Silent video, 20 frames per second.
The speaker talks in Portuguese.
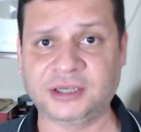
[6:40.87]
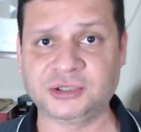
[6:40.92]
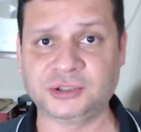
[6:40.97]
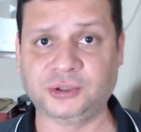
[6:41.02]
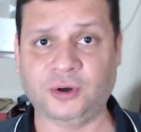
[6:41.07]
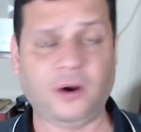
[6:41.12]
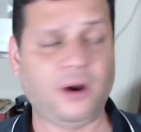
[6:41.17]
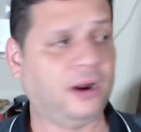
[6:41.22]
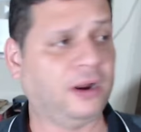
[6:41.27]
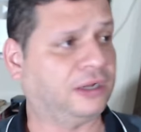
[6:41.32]

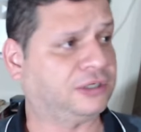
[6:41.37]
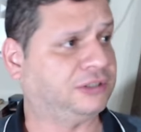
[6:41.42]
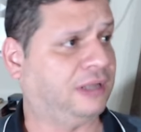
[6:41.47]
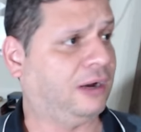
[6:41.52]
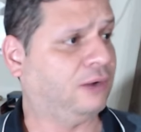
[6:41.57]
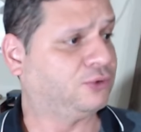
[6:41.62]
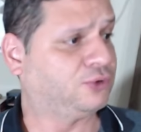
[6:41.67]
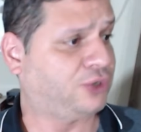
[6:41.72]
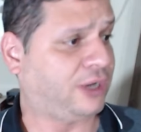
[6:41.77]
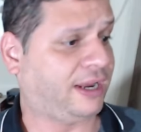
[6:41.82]
drogas.
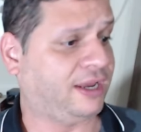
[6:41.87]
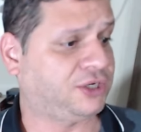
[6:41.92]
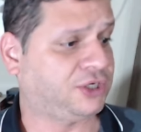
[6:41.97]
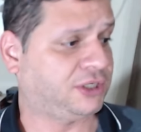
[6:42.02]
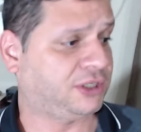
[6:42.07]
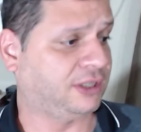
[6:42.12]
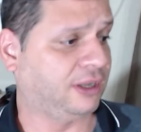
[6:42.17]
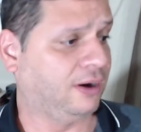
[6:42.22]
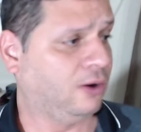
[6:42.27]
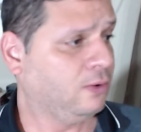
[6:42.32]
Não, isso é
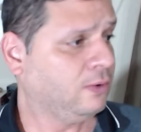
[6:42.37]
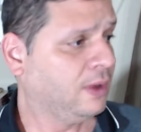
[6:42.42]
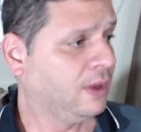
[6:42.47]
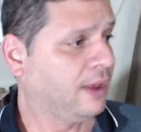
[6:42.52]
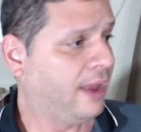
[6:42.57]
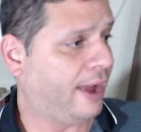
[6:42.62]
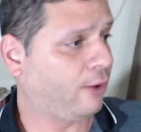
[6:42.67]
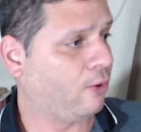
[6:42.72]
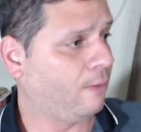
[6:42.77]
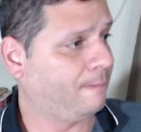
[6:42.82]
questão,
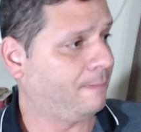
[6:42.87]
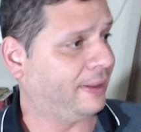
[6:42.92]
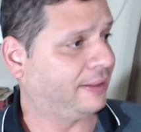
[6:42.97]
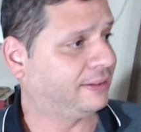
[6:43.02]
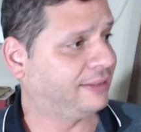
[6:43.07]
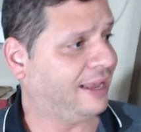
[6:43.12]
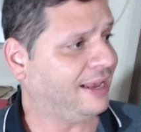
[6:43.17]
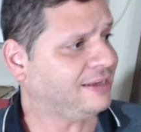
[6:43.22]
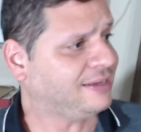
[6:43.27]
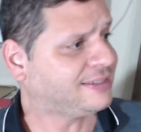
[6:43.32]
é
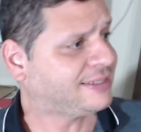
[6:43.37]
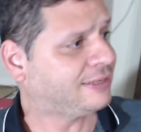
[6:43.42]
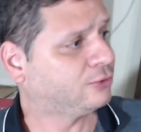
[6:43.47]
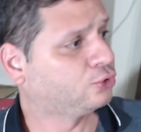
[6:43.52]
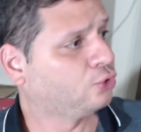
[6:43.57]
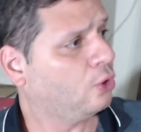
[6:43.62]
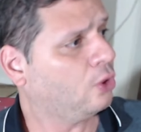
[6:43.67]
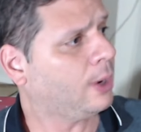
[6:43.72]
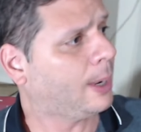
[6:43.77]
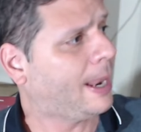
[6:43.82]
competência
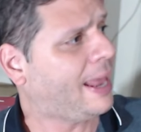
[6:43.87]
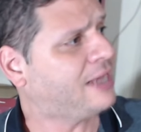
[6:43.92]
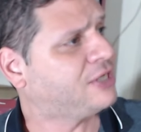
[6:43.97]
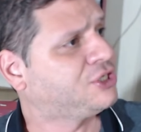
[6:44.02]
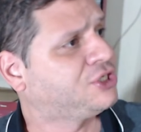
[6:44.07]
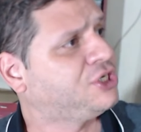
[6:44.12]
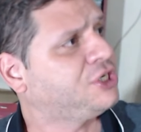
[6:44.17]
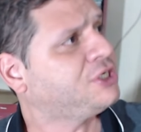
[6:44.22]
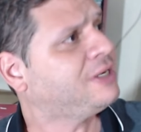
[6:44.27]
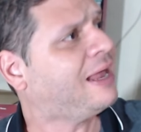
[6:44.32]
do
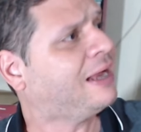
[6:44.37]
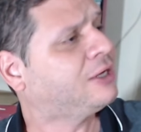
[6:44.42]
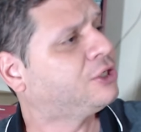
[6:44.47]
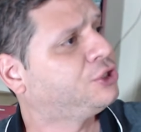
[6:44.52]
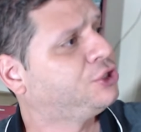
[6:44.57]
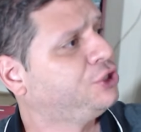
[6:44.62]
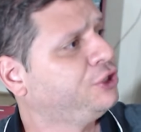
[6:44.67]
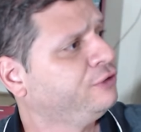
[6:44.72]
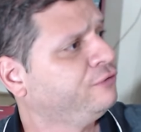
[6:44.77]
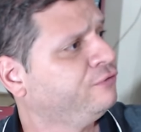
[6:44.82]

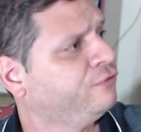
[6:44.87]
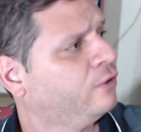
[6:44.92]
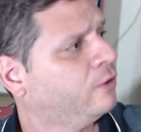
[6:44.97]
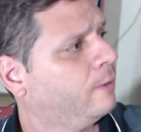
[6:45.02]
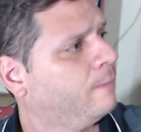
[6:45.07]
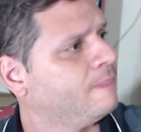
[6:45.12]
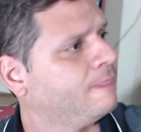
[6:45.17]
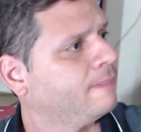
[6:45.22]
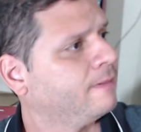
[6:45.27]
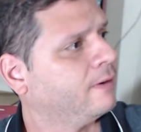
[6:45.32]
legislativo.